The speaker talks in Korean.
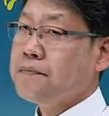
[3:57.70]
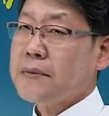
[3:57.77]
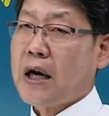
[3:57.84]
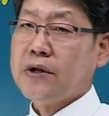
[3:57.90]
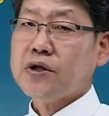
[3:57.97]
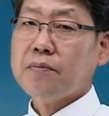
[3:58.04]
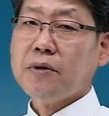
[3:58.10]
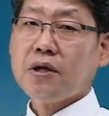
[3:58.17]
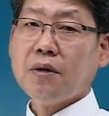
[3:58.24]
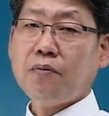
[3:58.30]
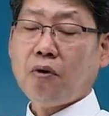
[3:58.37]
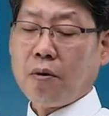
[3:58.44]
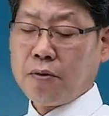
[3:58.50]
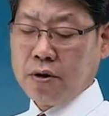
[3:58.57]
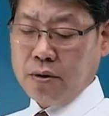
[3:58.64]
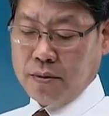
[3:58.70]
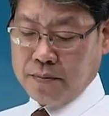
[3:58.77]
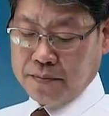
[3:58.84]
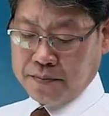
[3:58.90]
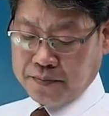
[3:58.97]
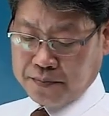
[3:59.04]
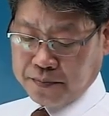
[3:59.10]
안전벨트 보험은.
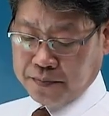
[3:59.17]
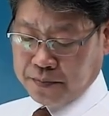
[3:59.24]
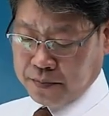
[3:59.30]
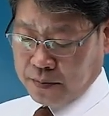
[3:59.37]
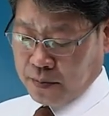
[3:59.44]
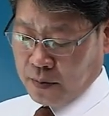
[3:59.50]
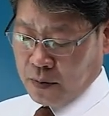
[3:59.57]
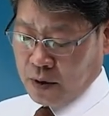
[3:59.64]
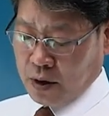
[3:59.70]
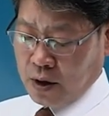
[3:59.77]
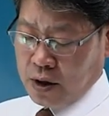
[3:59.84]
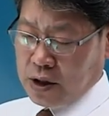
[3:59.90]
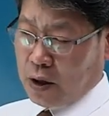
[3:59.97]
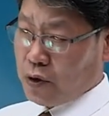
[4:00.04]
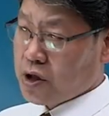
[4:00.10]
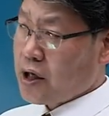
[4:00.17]
자, 우리